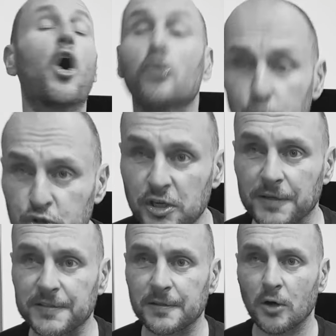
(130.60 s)
otóż
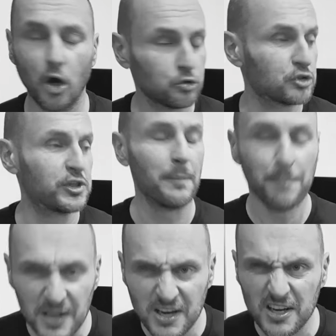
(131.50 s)
jest. Otóż się
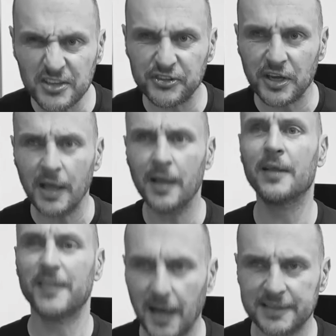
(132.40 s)
myliliście,
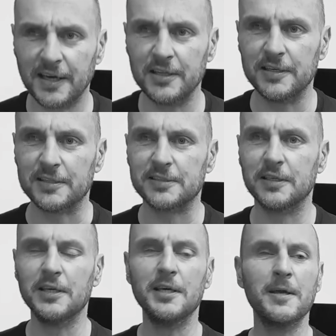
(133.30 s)
na Atari
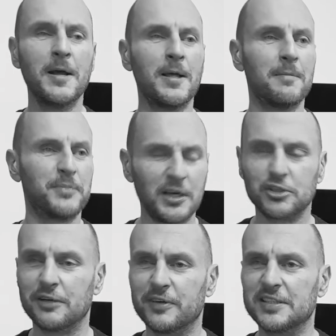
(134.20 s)
jest. I
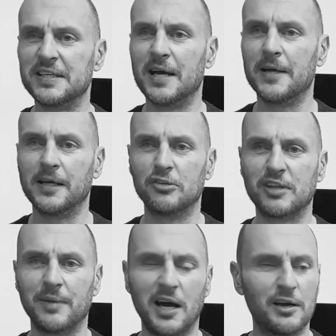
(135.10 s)
Pierwsza wersja, jakaś
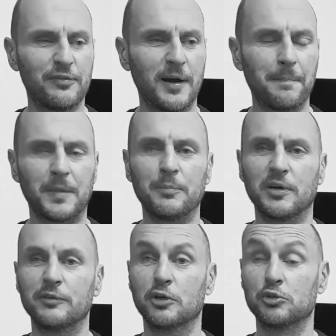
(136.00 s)
tam alfa,
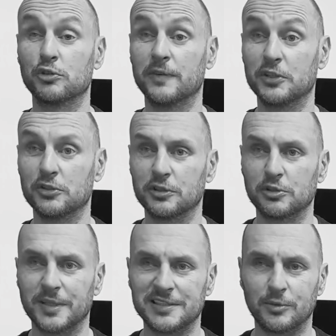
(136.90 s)
pojawiła się już w
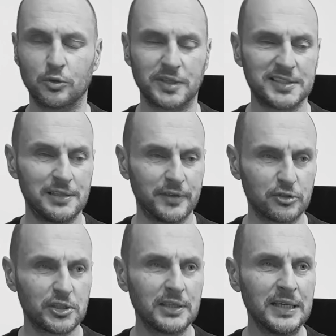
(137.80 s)
2018 roku na CD
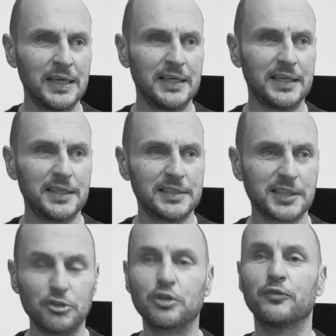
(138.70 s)
Venture. E,
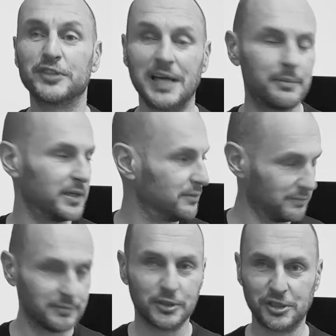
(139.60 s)
zresztą w
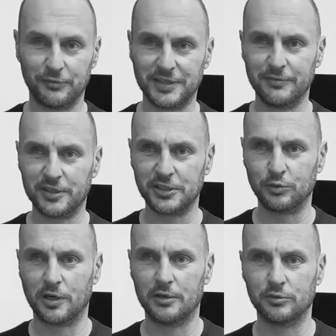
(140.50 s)
samej grze, w tej wersji,
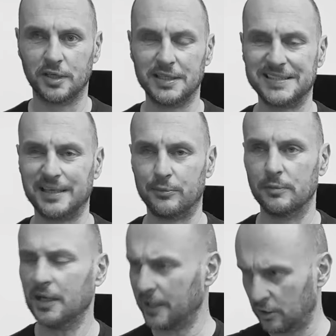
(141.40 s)
która tutaj jest za
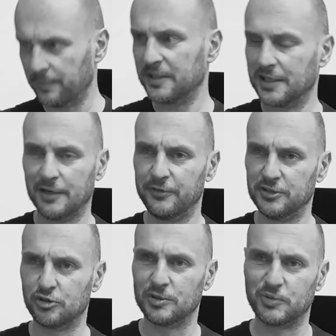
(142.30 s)
mną, ale ja ją będę na
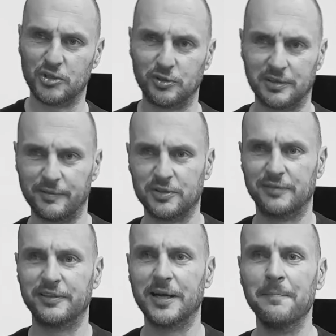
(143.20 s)
fizycznym sprzęcie ogrywał za
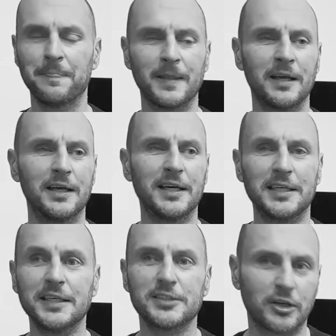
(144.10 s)
chwilkę.
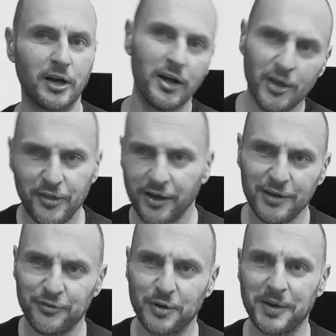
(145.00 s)
E, jest taka, taka
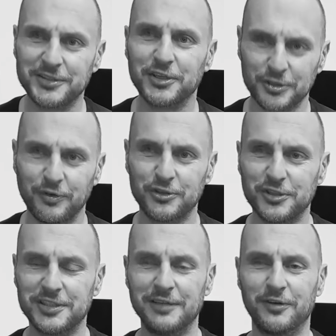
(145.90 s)
informacja, że
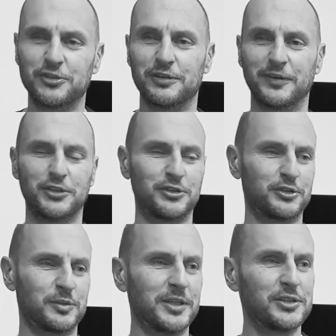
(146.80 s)
właśnie CD Venture
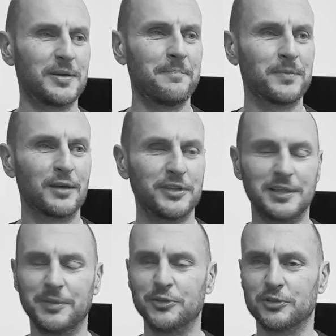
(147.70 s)
2018 w
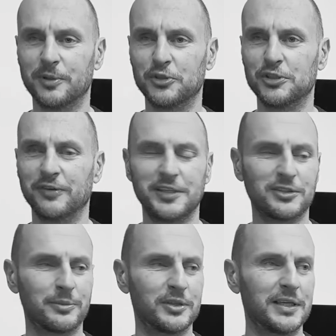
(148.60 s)
jednym miejscu zobaczycie
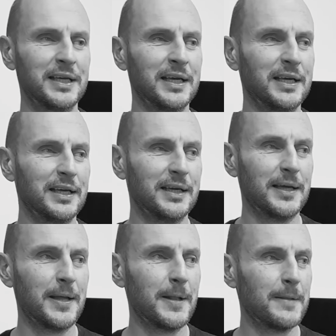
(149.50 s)
fajnie zrobione.
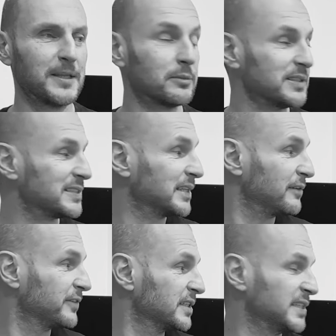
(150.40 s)
E, natomiast
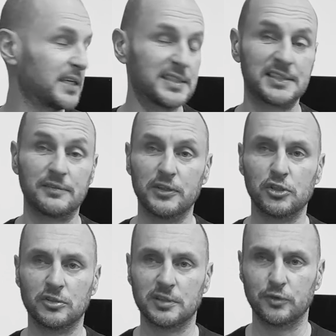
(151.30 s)
ta wersja jest z
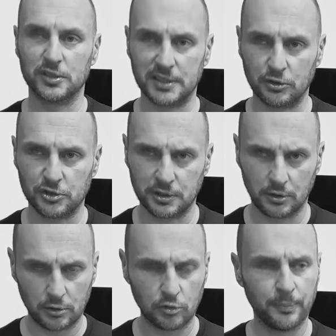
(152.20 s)
2023
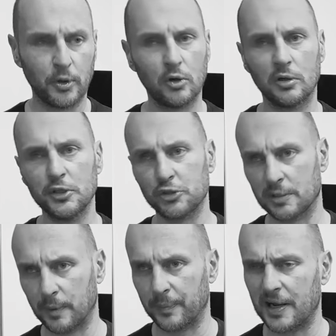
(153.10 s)
roku. Po
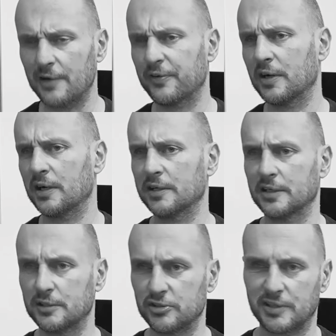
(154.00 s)
licznych poprawkach,
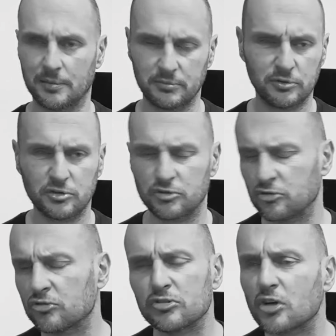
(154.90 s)
jakichś tam
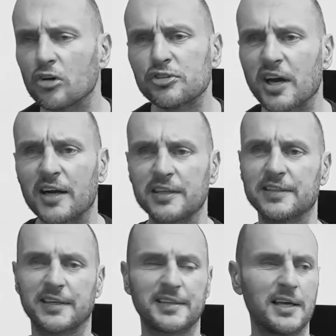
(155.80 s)
cosiach
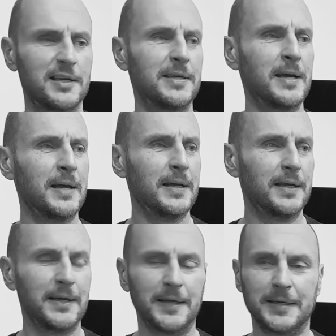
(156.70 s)
i tak dalej.
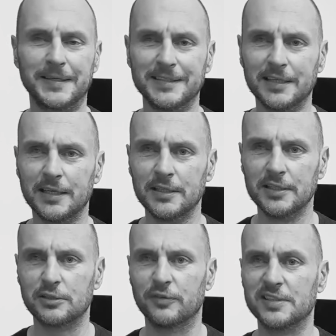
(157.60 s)
Generalnie
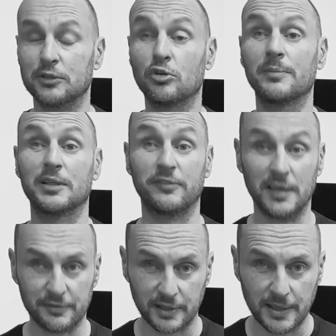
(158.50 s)
jest to wersja, która ma
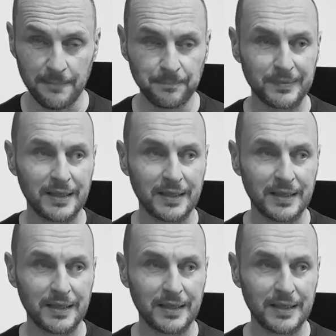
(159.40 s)
dwa levele,